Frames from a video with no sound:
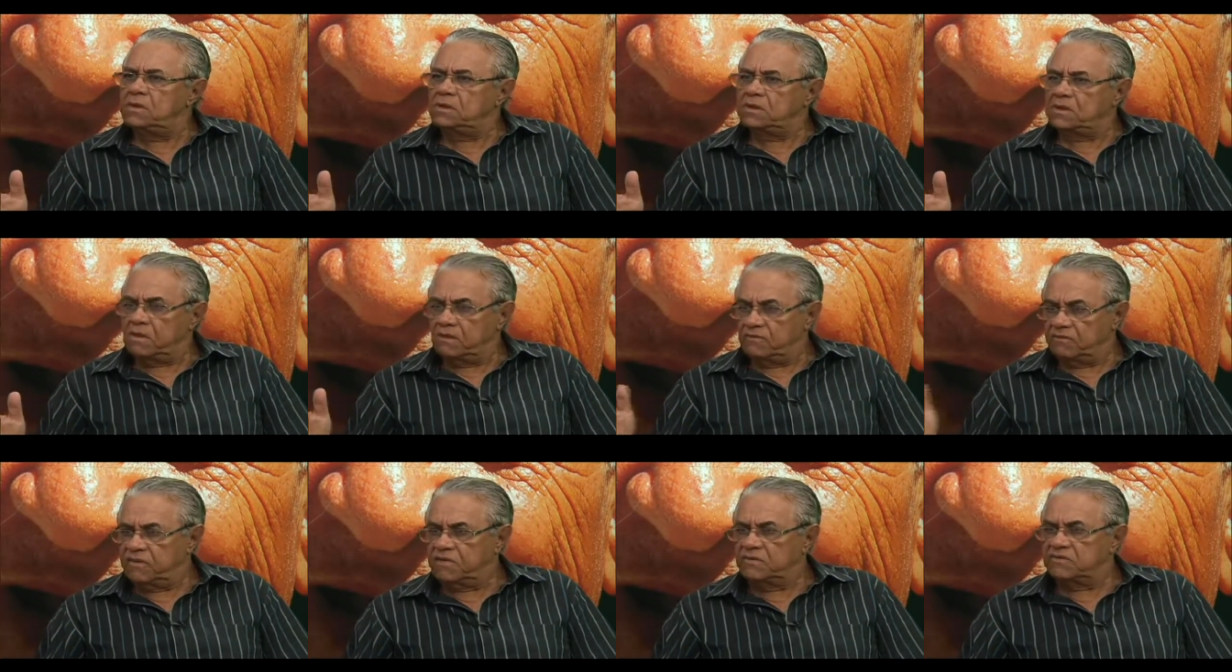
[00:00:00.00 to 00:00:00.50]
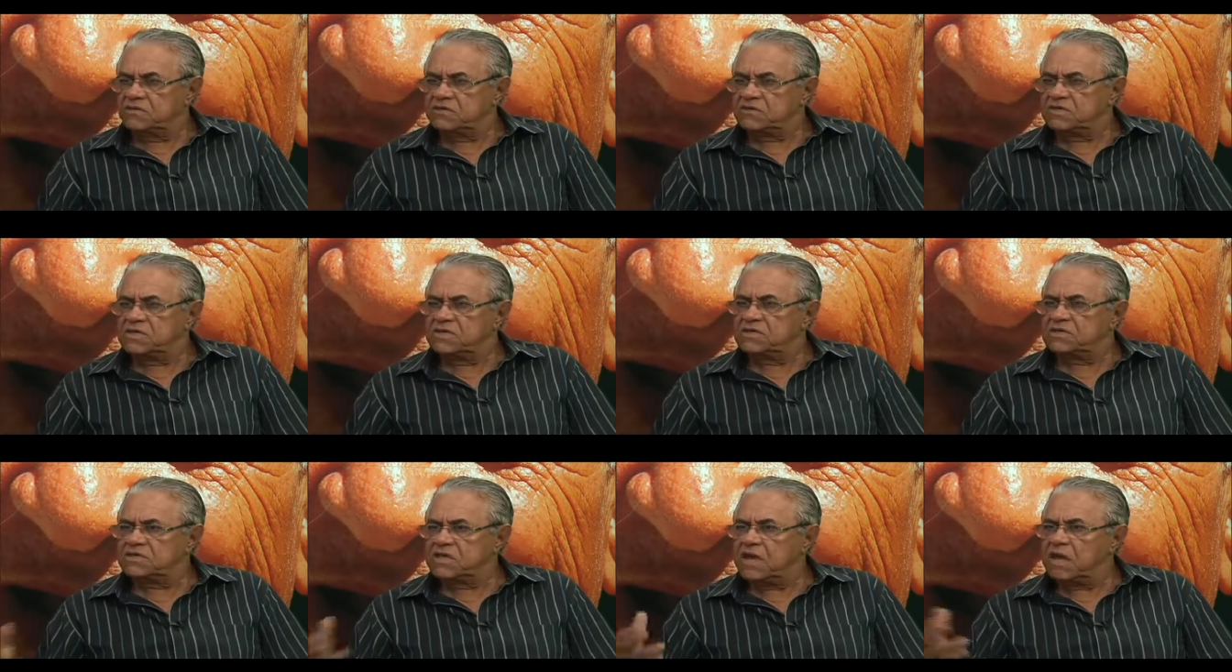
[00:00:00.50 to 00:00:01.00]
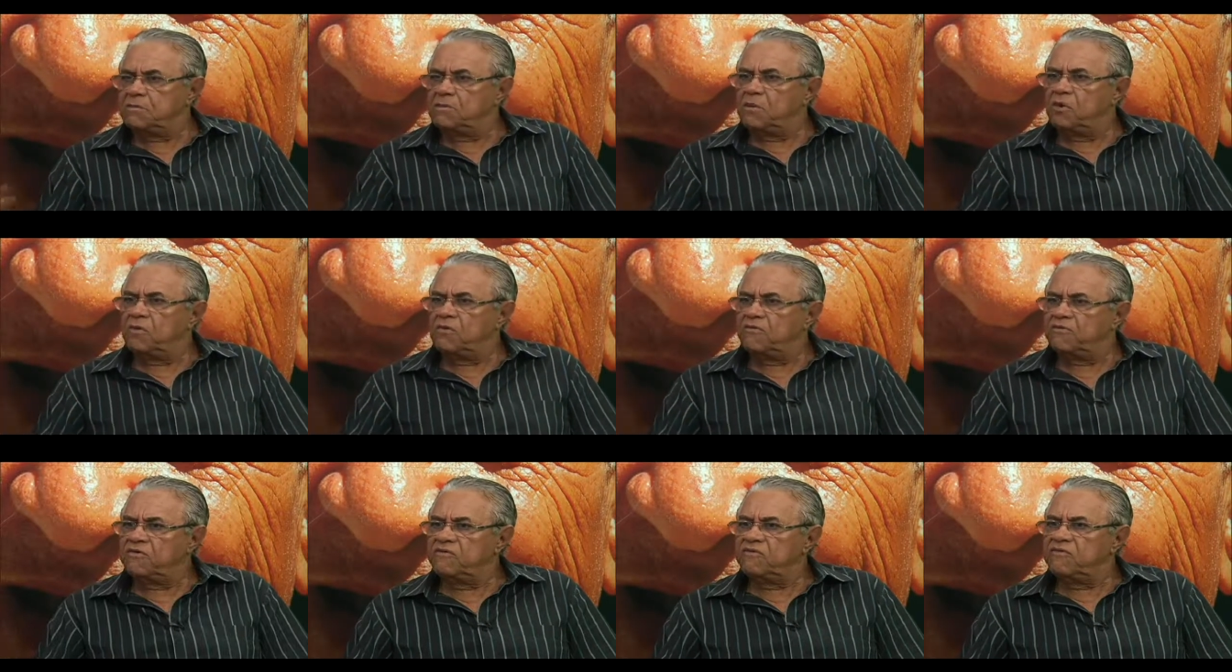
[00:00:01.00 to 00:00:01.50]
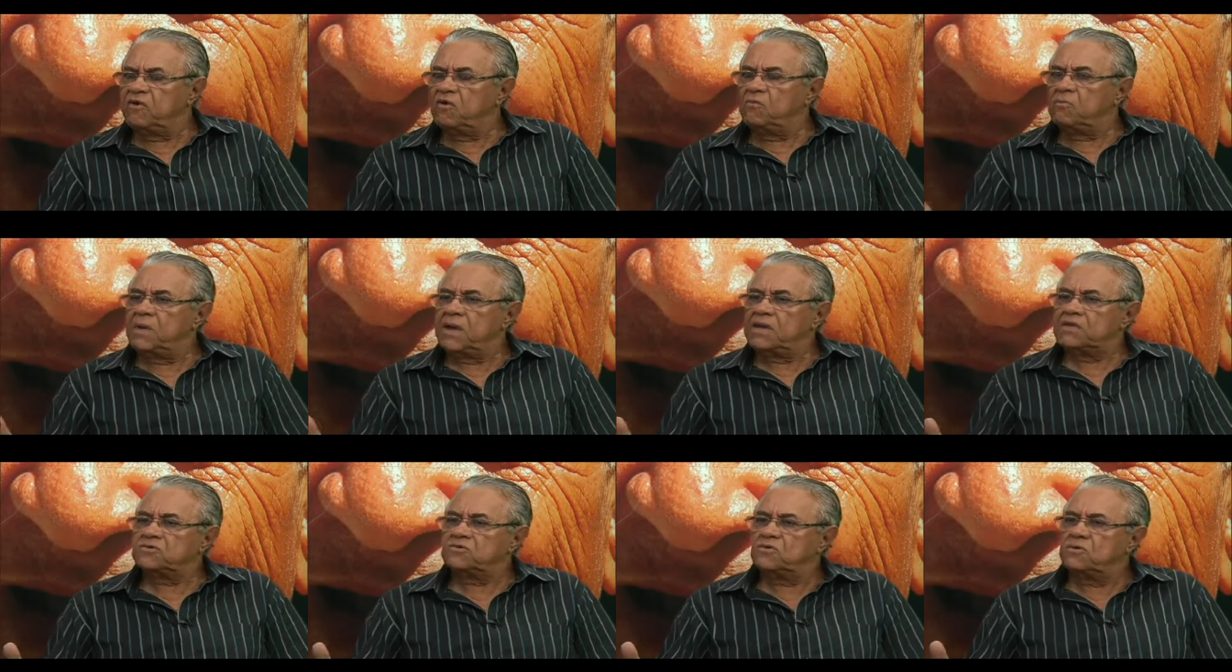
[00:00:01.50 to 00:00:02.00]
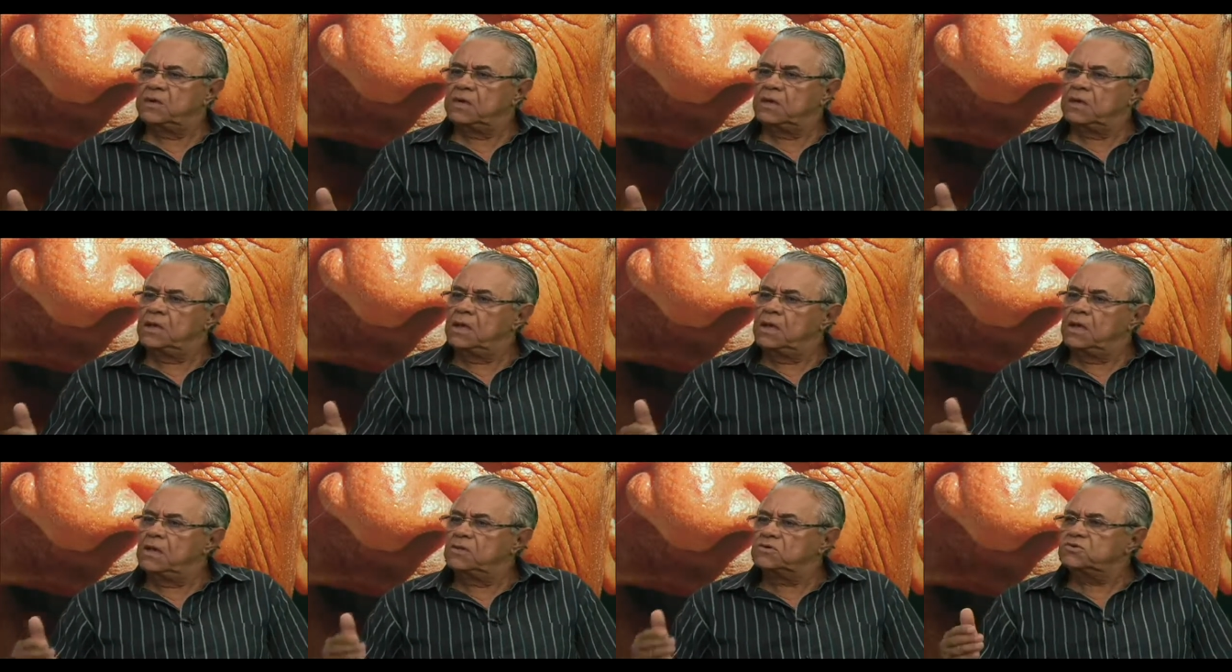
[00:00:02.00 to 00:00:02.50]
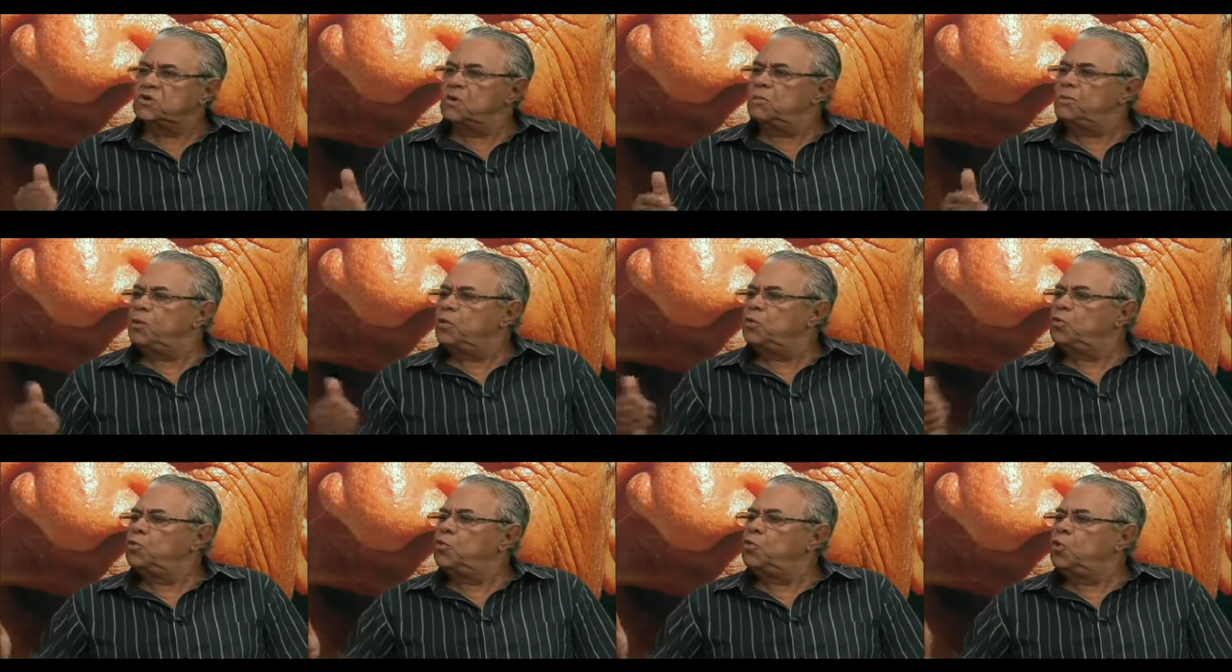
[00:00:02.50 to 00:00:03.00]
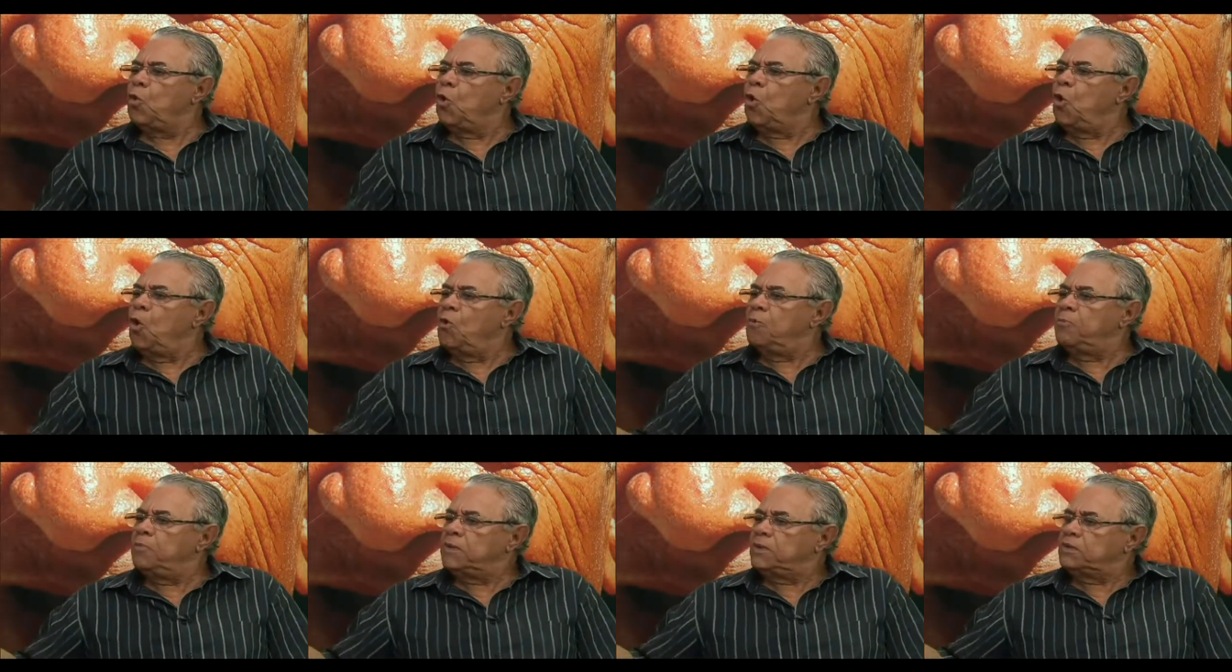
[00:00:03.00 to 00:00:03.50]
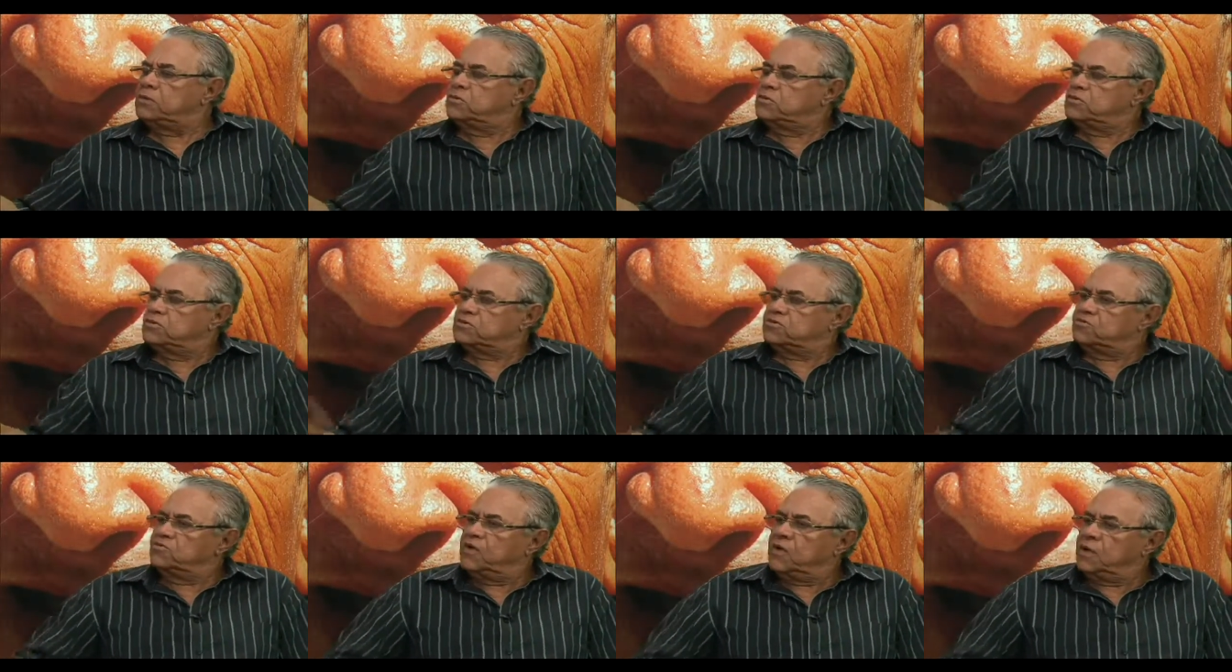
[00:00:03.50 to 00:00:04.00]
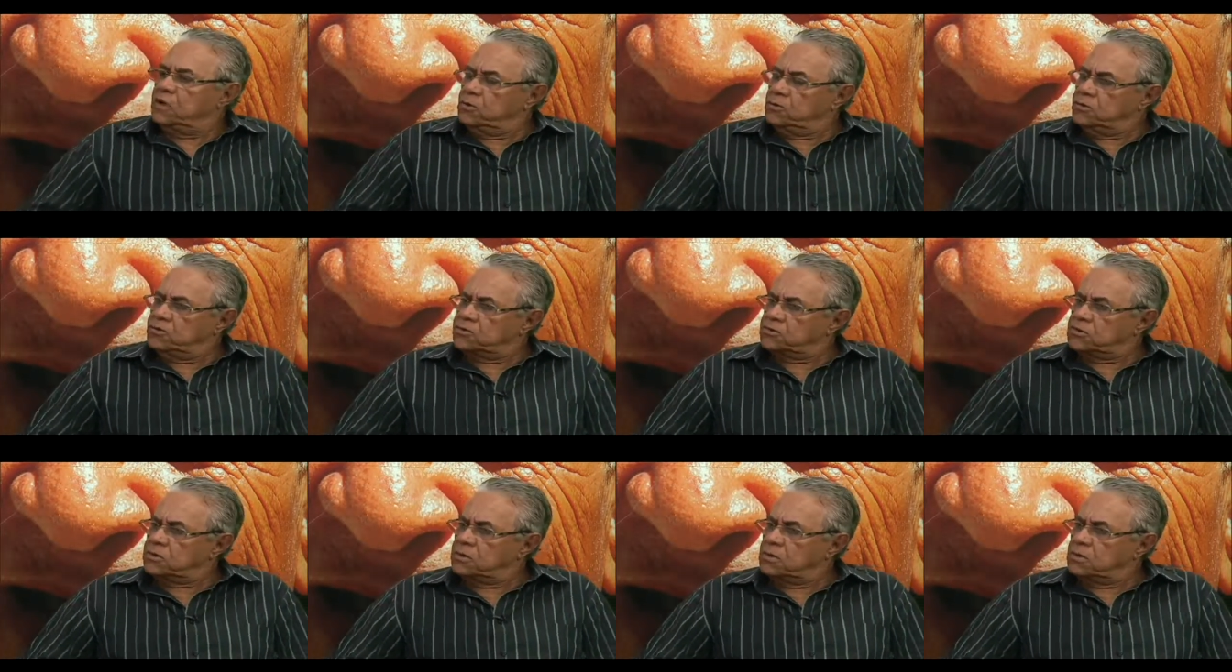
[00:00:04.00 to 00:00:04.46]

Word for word: talvez você saiba, conviveu mais com ele, sobre o nome dos filhos.